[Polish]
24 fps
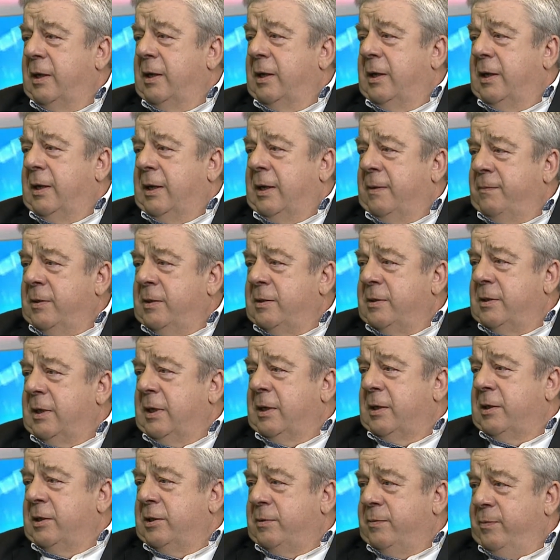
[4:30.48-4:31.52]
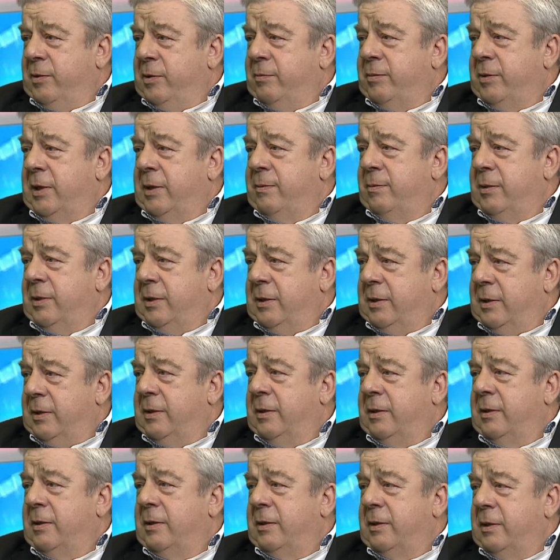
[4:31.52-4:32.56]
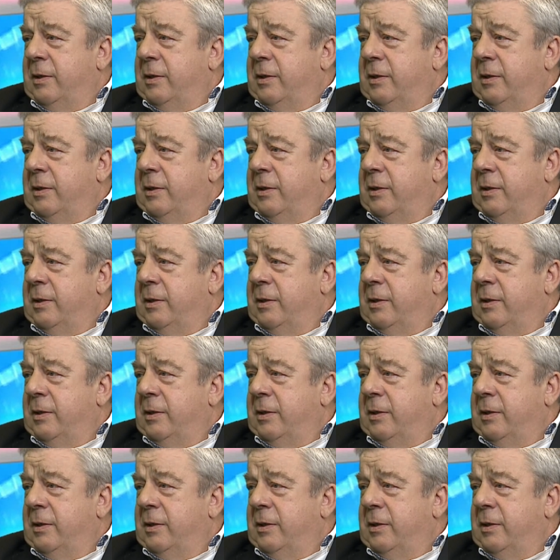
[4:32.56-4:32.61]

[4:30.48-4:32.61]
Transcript: A więc jakieś problemy y,